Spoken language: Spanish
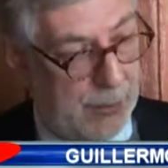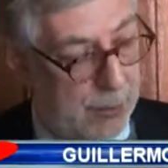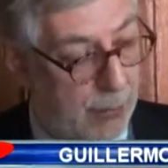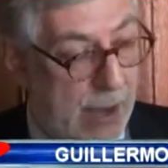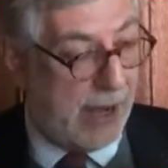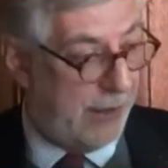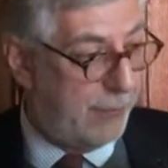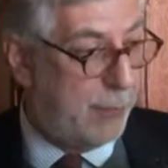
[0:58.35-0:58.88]

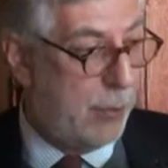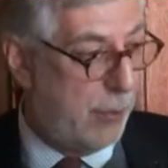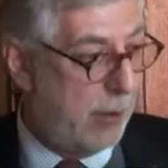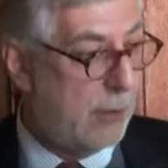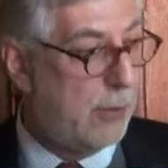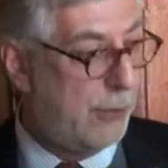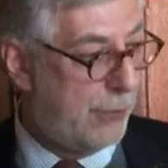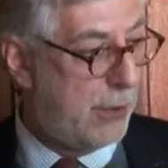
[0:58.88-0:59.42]
lugares por
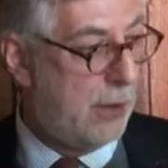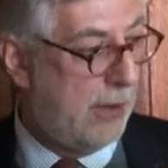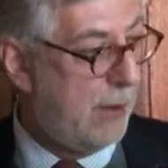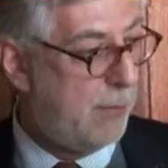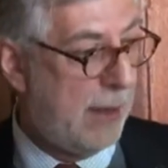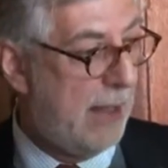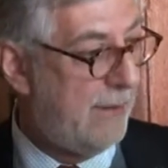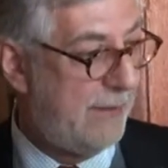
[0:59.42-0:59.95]
el control
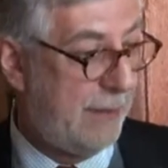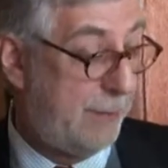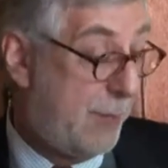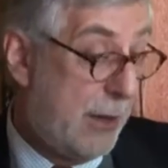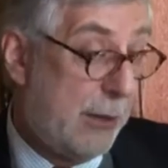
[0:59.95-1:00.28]
de plazas.